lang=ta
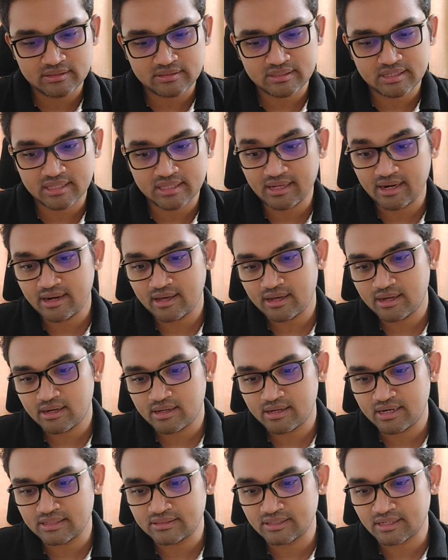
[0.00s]
எடுத்து எதெல்லாம்
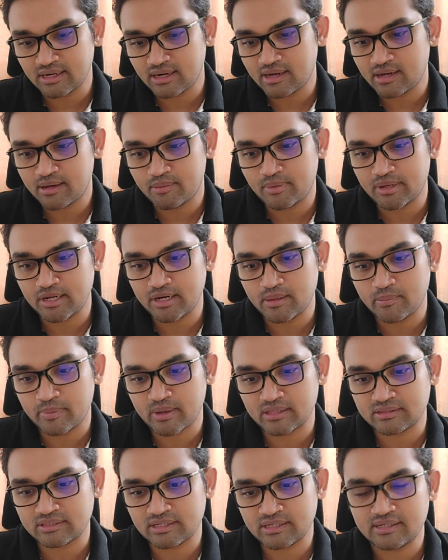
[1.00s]
எடுத்துக்கலாம் அப்படின்னு
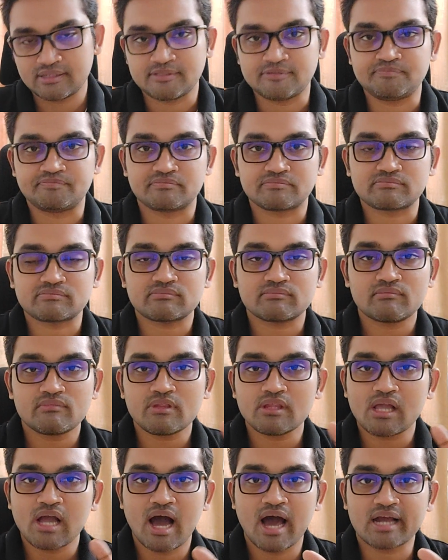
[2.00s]
பார்த்தா
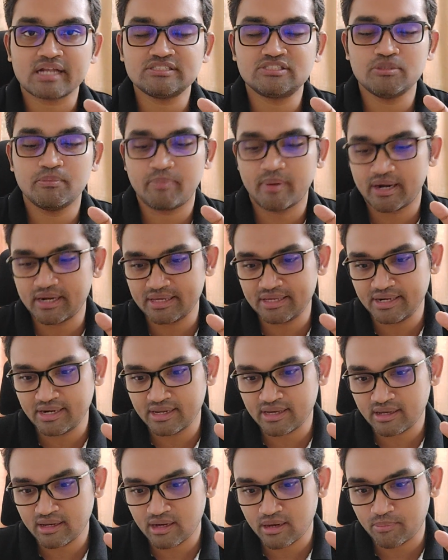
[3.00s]
அரசு
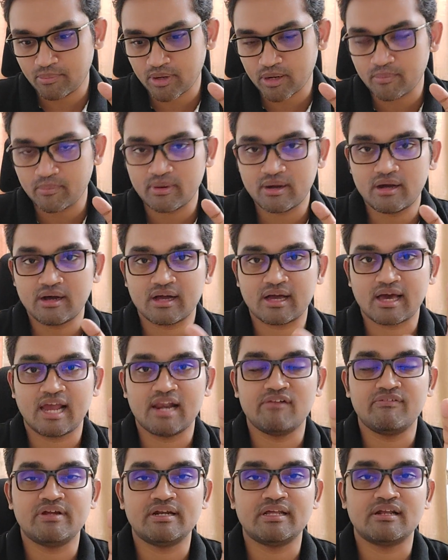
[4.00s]
பணியில் அப்புறமா
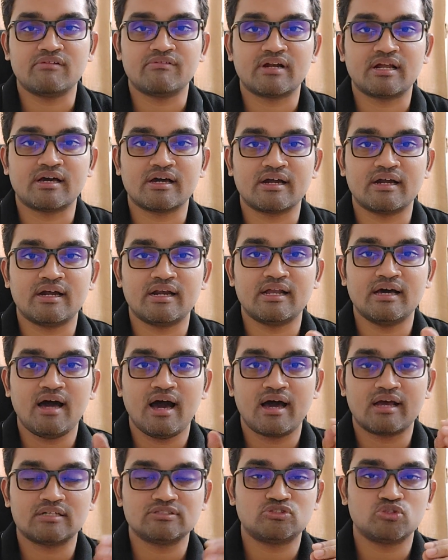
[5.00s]
கல்வி நிறுவனங்களில்
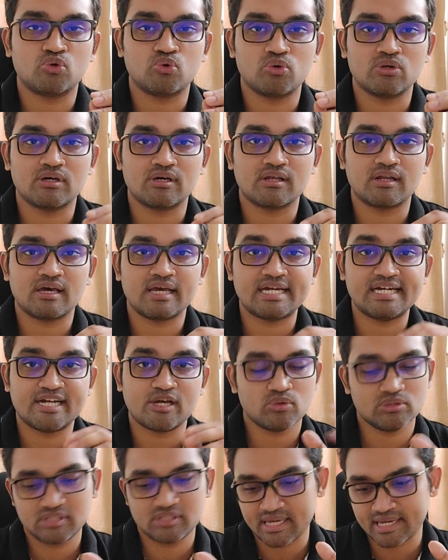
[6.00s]
அரசு கொடுக்குற
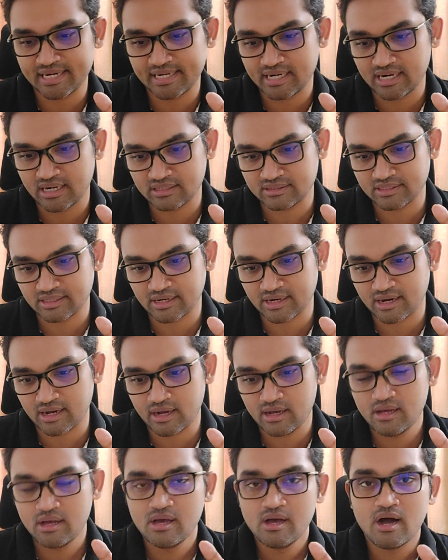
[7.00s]
இடஒதுக்கீடு
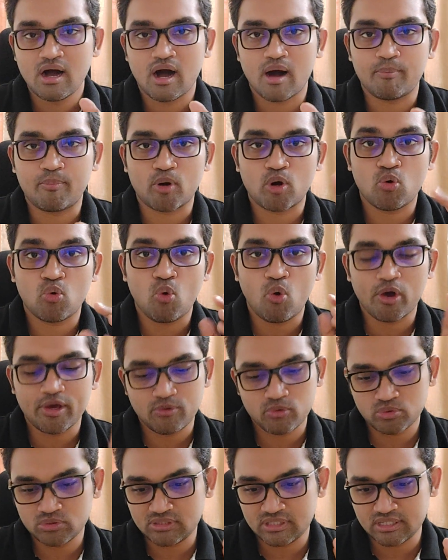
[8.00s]
எடுத்துக்கலாம் அப்புறம்
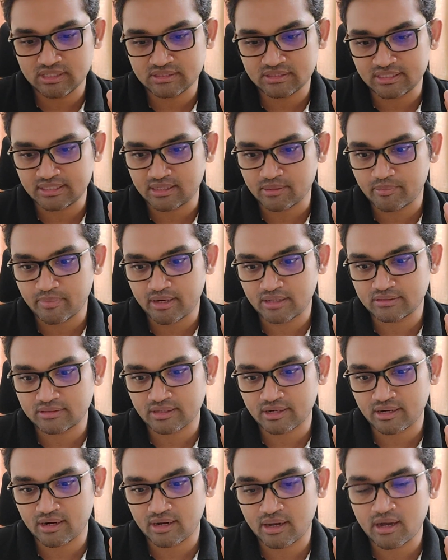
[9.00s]
ஓய்வூதிய திட்டம்
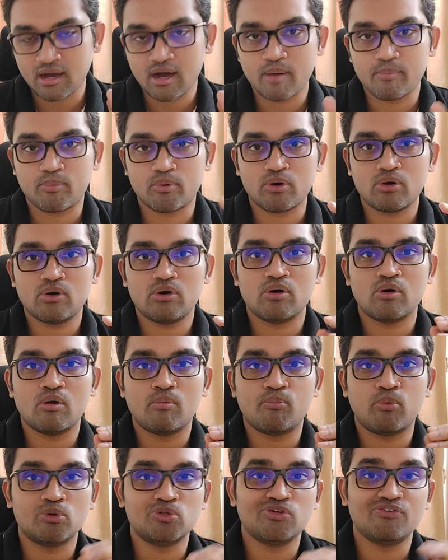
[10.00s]
எடுத்துக்கலாம் அப்புறம்
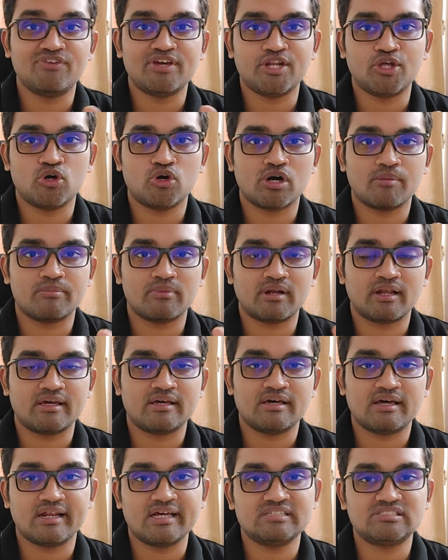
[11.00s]
பொது விநியோக முறை
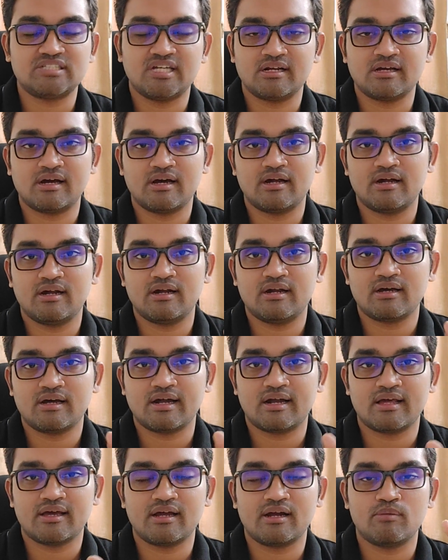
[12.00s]
ரேஷன் க
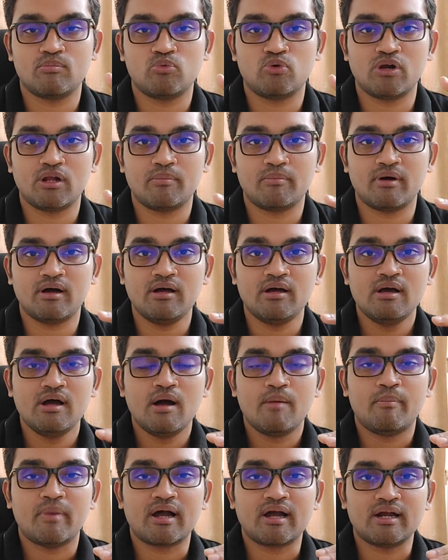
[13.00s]
கடைகள் மூலமாக
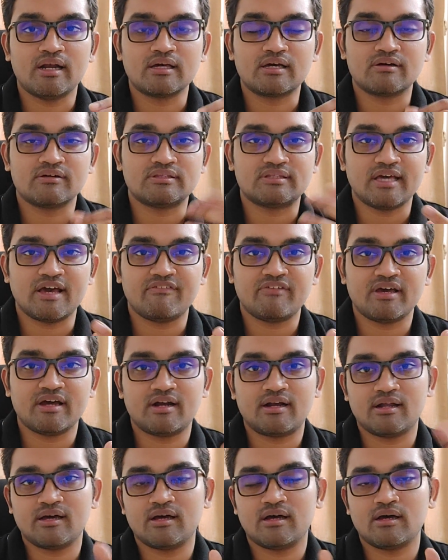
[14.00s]
மக்களுக்கு
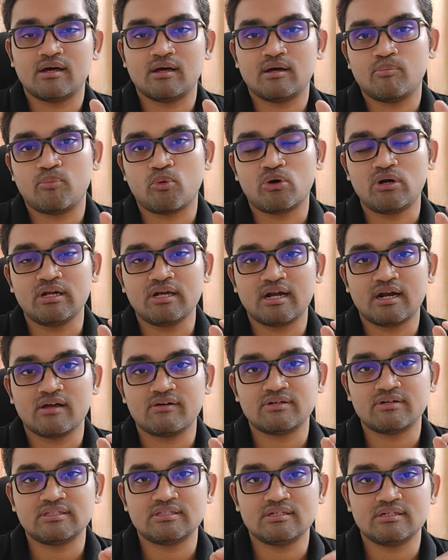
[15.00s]
தேவையான பொருட்களை
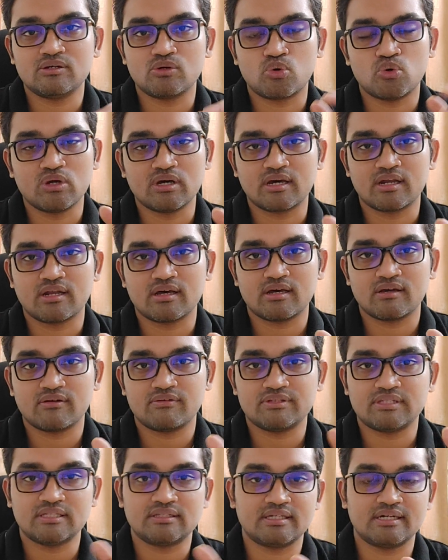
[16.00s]
வந்து கொடுக்குற
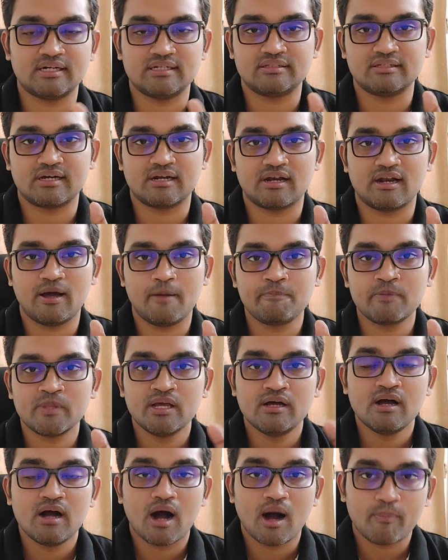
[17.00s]
விதத்தை எடுத்துக்கலாம்
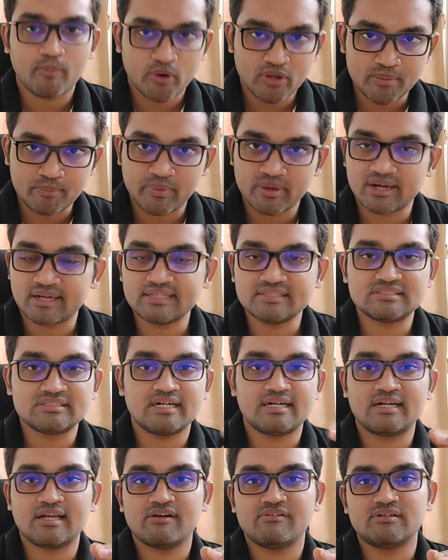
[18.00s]
அப்புறம் இப்போ
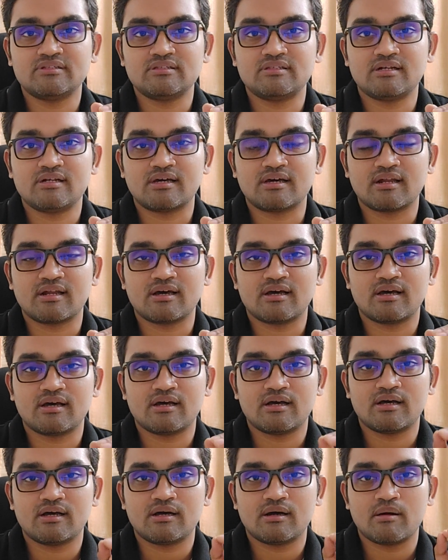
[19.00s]
ரீசண்டாக வந்திருக்கிற
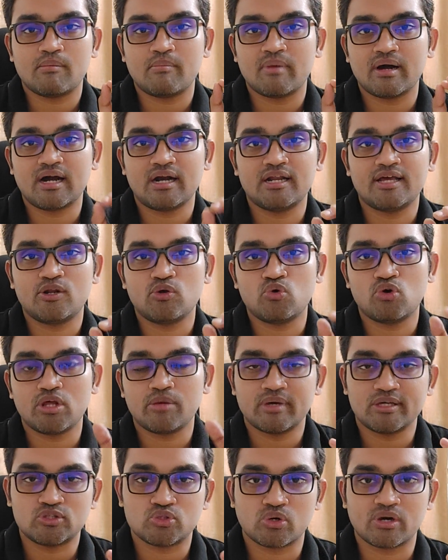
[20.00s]
மகளிர்
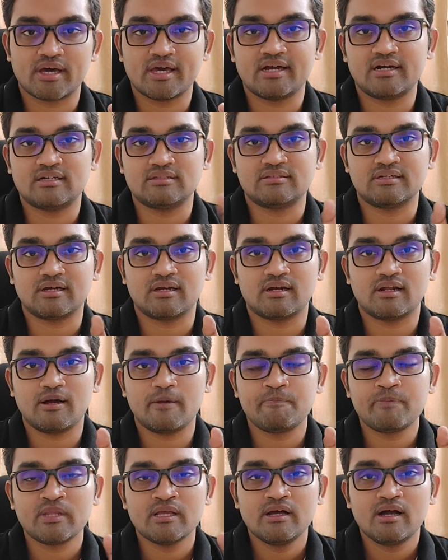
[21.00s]
உரிமை தொகையை
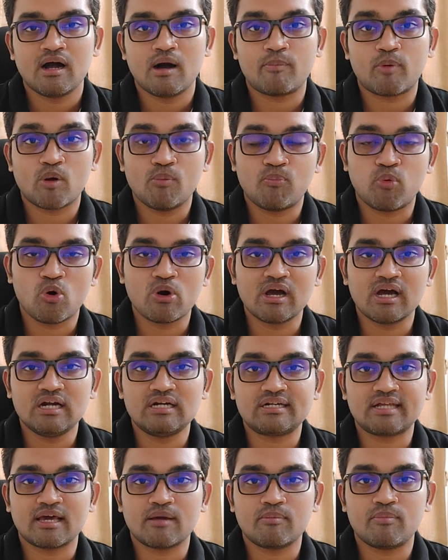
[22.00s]
எடுத்துக்கலாம் அப்புறம்
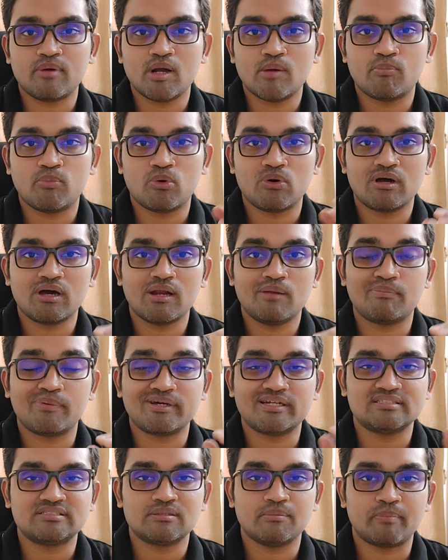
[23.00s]
பொங்கல் டைமில் பொங்கல்
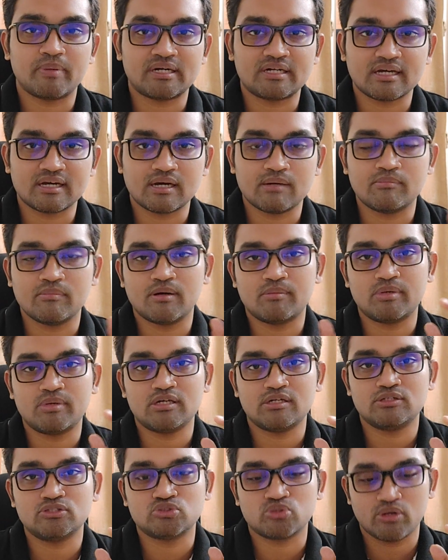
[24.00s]
பரிசு பெட்டகம்
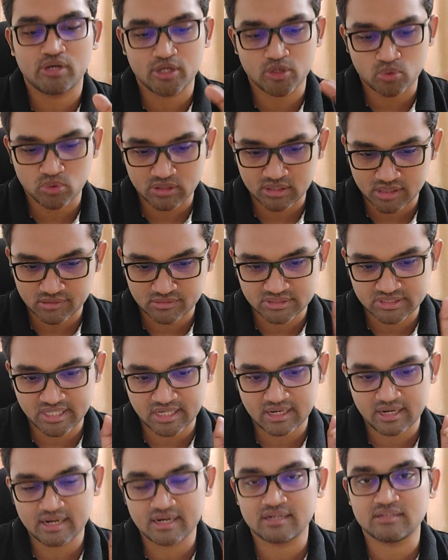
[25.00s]
அப்படின்னு சொல்லி கொடுக்குற
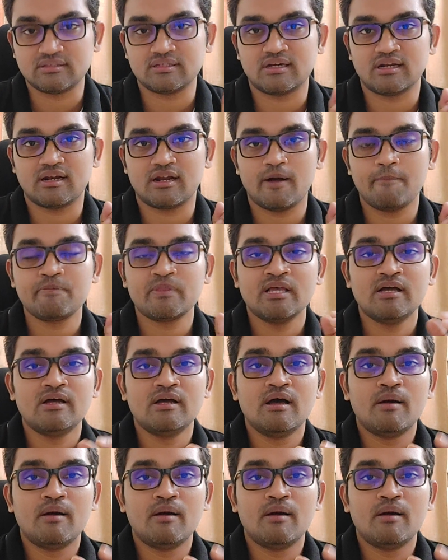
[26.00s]
விஷயங்களை எடுத்துக்கலாம்